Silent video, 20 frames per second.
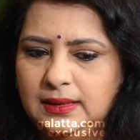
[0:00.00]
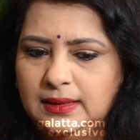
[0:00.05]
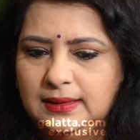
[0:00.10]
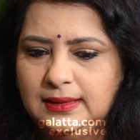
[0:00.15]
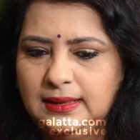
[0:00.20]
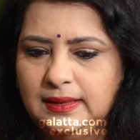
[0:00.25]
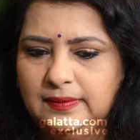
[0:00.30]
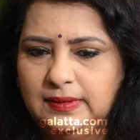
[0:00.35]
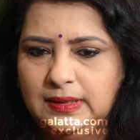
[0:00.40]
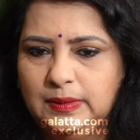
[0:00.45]

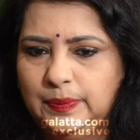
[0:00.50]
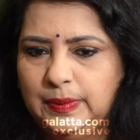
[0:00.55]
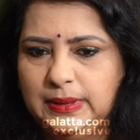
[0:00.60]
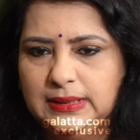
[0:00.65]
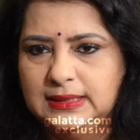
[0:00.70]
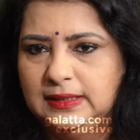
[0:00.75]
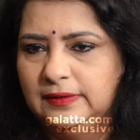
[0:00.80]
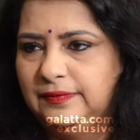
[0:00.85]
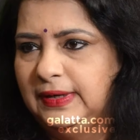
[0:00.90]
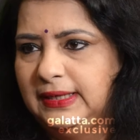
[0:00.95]
இதில் வந்து
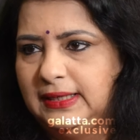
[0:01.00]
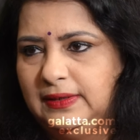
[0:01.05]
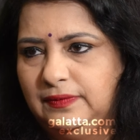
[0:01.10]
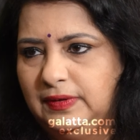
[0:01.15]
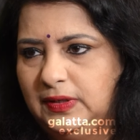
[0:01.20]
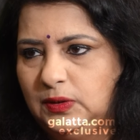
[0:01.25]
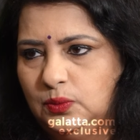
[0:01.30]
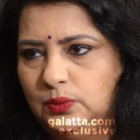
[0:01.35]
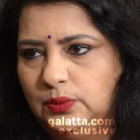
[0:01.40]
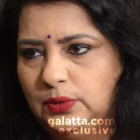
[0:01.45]
ப்ரிசர்வேட்டிவ்
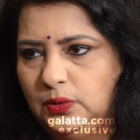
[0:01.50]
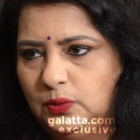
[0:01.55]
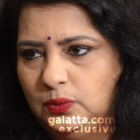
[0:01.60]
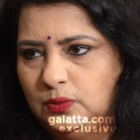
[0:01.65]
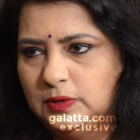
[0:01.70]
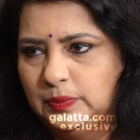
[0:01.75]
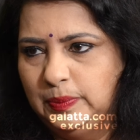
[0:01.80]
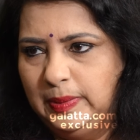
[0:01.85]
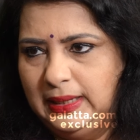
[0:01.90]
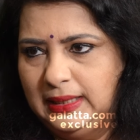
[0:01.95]
எதுவும்
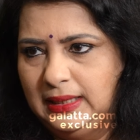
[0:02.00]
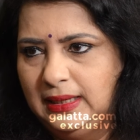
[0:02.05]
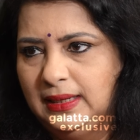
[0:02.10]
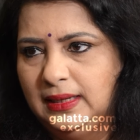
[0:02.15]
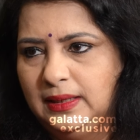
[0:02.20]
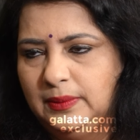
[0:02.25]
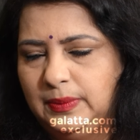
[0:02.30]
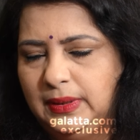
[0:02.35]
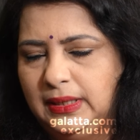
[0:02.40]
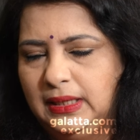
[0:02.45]
யூஸ் பண்ணல
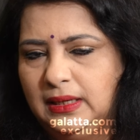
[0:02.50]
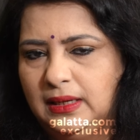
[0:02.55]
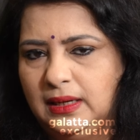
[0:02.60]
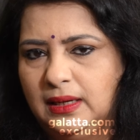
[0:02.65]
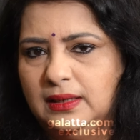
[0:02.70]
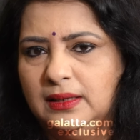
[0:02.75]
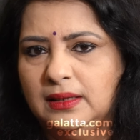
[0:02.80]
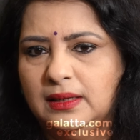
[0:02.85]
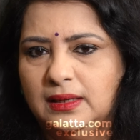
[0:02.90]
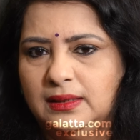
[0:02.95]
அப்படின்னா
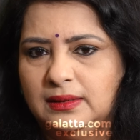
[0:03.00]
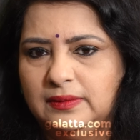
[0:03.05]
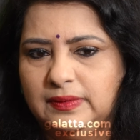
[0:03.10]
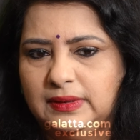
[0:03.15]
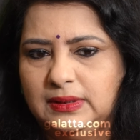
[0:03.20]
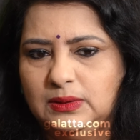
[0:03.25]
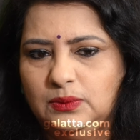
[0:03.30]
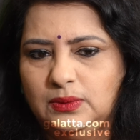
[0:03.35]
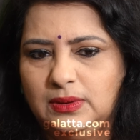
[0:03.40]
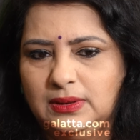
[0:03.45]
அது
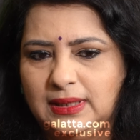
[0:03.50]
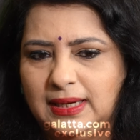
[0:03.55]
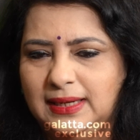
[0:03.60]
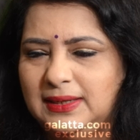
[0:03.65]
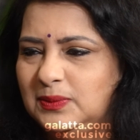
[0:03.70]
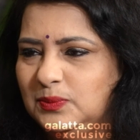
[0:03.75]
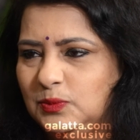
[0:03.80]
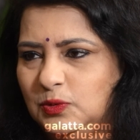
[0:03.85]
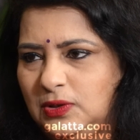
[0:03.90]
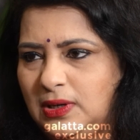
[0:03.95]
வந்து ஒரு
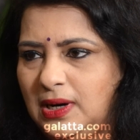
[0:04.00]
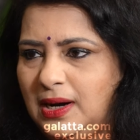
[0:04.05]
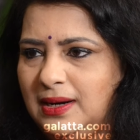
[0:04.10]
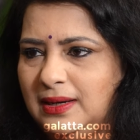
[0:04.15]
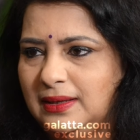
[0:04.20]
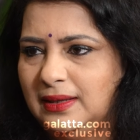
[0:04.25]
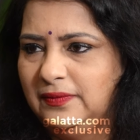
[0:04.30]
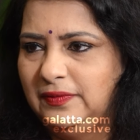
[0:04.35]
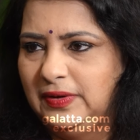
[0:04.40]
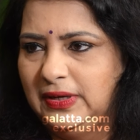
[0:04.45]
ரெண்டு மூணு
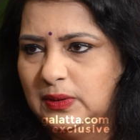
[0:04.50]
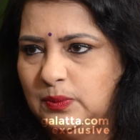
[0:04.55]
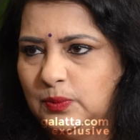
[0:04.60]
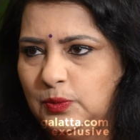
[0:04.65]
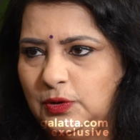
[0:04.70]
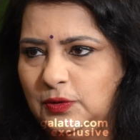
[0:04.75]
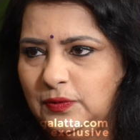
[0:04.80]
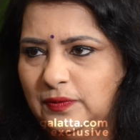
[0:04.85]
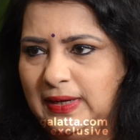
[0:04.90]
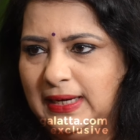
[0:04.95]
நாள் தான் வைக்க
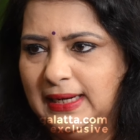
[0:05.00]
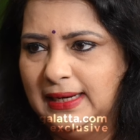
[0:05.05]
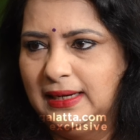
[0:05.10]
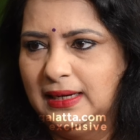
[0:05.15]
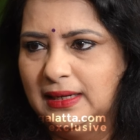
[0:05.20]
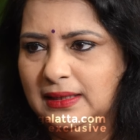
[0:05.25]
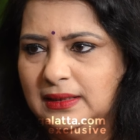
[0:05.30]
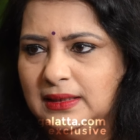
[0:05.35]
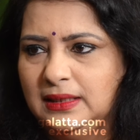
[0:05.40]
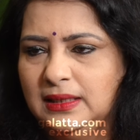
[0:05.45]
முடியும்
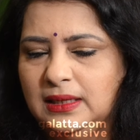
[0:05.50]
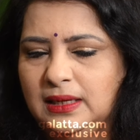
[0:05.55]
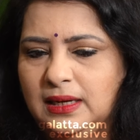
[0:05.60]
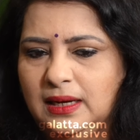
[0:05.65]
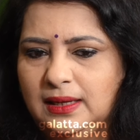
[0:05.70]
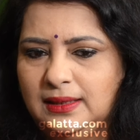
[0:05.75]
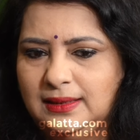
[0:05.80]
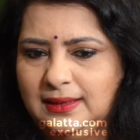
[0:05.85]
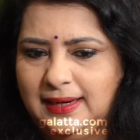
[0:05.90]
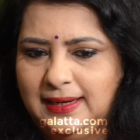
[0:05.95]
வெளியில்
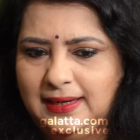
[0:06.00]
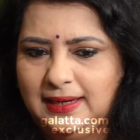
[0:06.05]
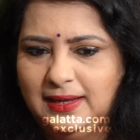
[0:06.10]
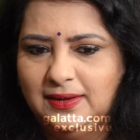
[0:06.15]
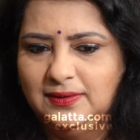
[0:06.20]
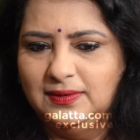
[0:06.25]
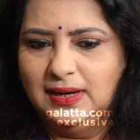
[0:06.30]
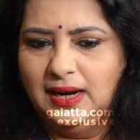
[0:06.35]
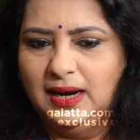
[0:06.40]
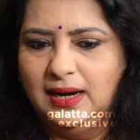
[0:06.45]
அது
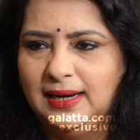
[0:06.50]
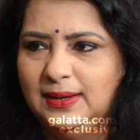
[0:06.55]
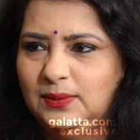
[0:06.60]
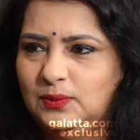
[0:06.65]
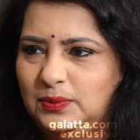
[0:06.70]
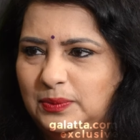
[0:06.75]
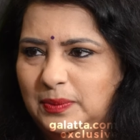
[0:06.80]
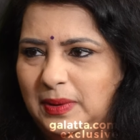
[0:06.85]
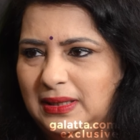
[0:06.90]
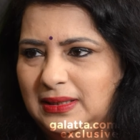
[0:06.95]
ரெண்டாவது நாளே
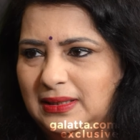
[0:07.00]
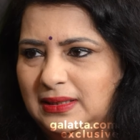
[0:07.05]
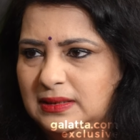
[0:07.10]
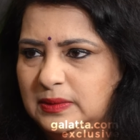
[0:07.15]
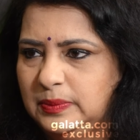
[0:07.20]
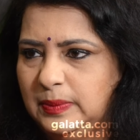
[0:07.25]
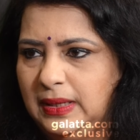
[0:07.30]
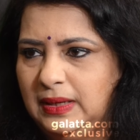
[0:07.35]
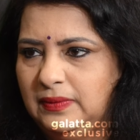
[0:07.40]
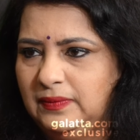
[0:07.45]
ஒரு மாதிரி
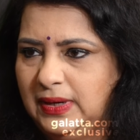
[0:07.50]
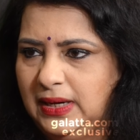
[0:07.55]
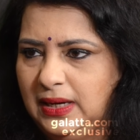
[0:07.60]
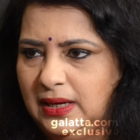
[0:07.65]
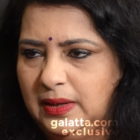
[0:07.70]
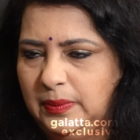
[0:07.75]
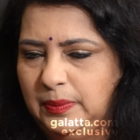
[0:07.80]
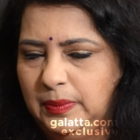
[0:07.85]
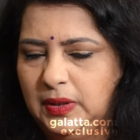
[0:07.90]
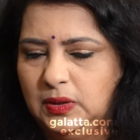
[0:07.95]
ஸ்மெல் வர
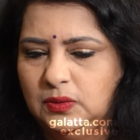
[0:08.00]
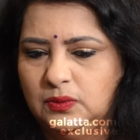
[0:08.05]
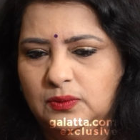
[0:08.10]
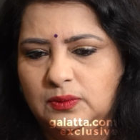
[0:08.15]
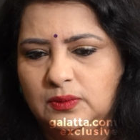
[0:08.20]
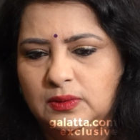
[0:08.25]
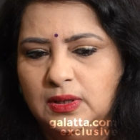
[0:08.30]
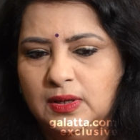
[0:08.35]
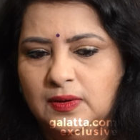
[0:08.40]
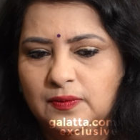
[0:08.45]

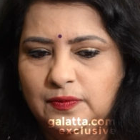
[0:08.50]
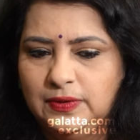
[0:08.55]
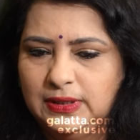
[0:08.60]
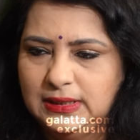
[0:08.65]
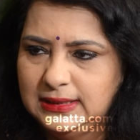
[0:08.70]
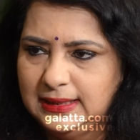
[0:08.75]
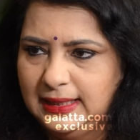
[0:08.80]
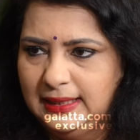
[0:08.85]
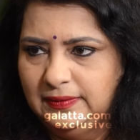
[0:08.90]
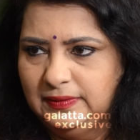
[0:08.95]
ஆரம்பிக்கும்
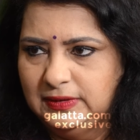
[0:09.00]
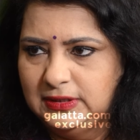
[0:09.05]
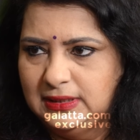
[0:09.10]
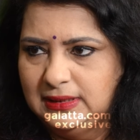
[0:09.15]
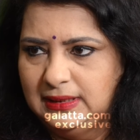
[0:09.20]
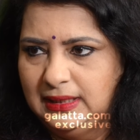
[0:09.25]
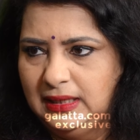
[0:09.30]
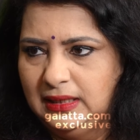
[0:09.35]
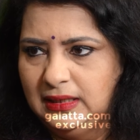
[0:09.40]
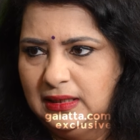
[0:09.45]
ஃப்ரிட்ஜில்
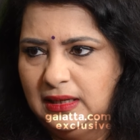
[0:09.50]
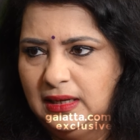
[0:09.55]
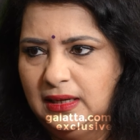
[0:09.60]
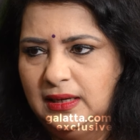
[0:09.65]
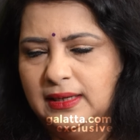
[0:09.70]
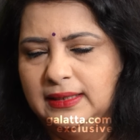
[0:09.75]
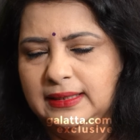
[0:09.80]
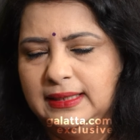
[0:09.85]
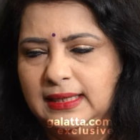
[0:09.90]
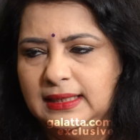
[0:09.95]
வச்சுட்டிங்கன்னா
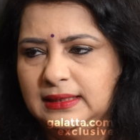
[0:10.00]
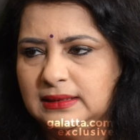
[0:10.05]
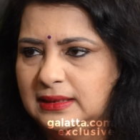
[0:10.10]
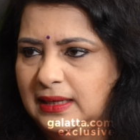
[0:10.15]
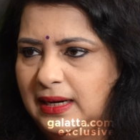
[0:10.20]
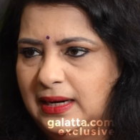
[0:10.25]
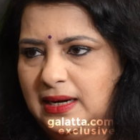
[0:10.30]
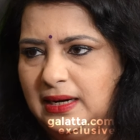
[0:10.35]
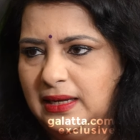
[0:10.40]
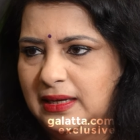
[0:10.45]
அட்லீஸ்ட்
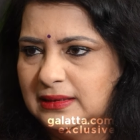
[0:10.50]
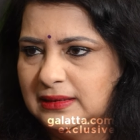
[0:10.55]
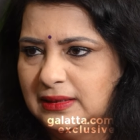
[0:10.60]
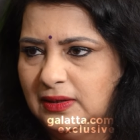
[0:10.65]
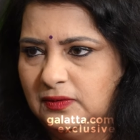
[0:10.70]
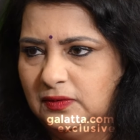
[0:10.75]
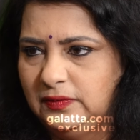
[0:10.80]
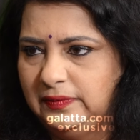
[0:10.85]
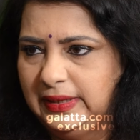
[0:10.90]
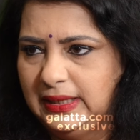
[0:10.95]
டென்
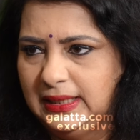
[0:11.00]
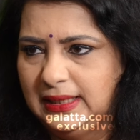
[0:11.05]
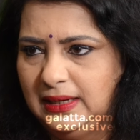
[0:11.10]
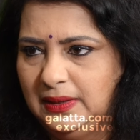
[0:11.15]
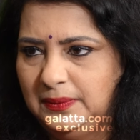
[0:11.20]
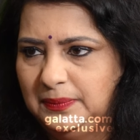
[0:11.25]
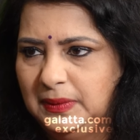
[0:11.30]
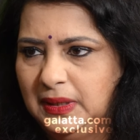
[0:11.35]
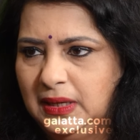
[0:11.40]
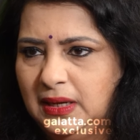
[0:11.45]
டேஸாவது
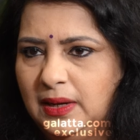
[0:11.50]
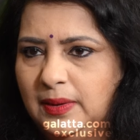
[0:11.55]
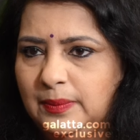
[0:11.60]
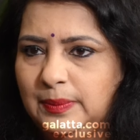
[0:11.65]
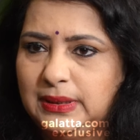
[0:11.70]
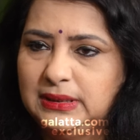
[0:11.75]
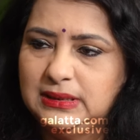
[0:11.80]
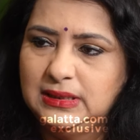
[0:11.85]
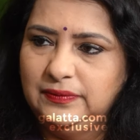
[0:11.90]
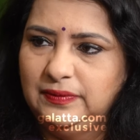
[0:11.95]
வைக்கலாம்
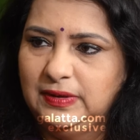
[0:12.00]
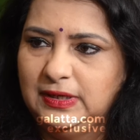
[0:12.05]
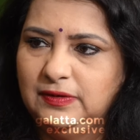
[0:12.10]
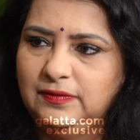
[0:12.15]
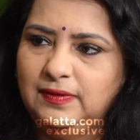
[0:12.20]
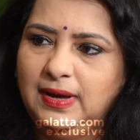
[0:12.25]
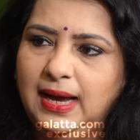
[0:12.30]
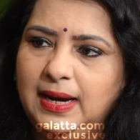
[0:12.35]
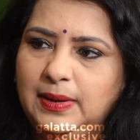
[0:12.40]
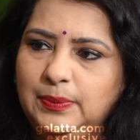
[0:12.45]

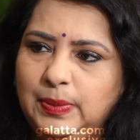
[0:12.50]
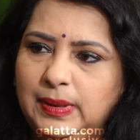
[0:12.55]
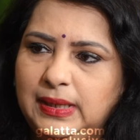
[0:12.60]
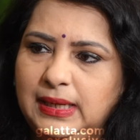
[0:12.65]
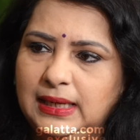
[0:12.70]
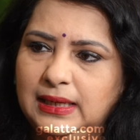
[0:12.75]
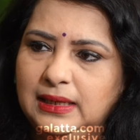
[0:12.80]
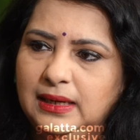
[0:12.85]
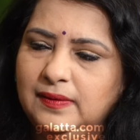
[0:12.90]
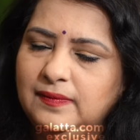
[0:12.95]
ப்ரிசர்வேட்டிவ் ஆட்
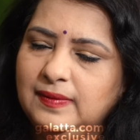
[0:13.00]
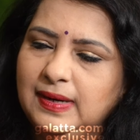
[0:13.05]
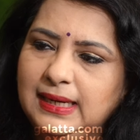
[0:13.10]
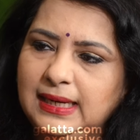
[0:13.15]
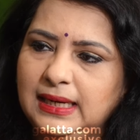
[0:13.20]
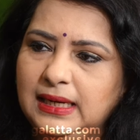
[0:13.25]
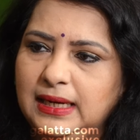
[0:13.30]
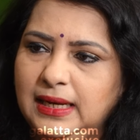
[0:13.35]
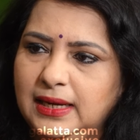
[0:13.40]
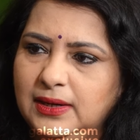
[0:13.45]
பண்ணிங்கன்னா
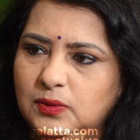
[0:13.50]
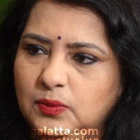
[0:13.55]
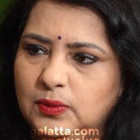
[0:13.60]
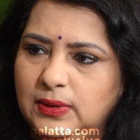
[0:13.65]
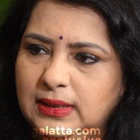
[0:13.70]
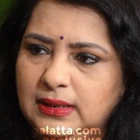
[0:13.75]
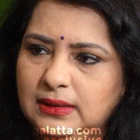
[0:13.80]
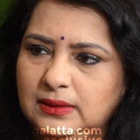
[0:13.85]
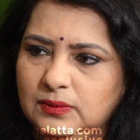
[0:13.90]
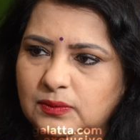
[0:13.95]
வெளியிலேயே
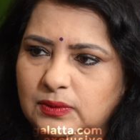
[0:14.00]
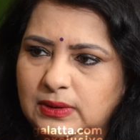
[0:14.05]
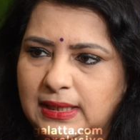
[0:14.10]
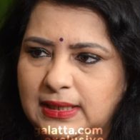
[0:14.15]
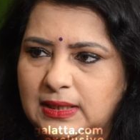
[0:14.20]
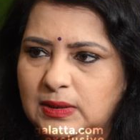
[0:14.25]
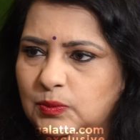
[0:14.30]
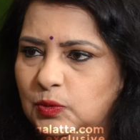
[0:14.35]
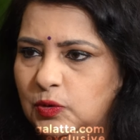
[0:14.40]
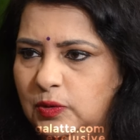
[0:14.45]
கூட ஒரு
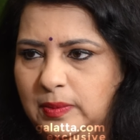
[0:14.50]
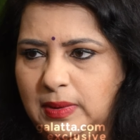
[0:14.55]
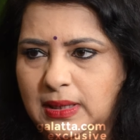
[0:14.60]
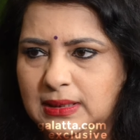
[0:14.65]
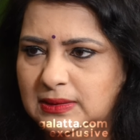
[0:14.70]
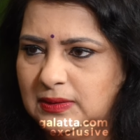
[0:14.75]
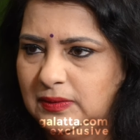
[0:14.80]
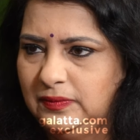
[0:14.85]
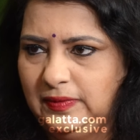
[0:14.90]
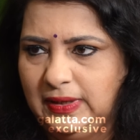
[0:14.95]
ரெண்டு மூணு
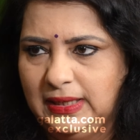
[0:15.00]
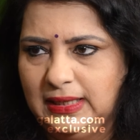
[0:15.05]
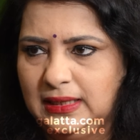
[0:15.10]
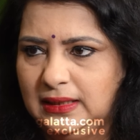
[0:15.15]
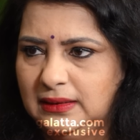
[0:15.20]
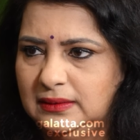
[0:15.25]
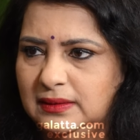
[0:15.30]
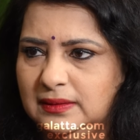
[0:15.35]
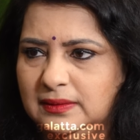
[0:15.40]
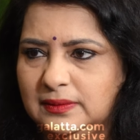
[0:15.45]
மாதம் வைக்கலாம்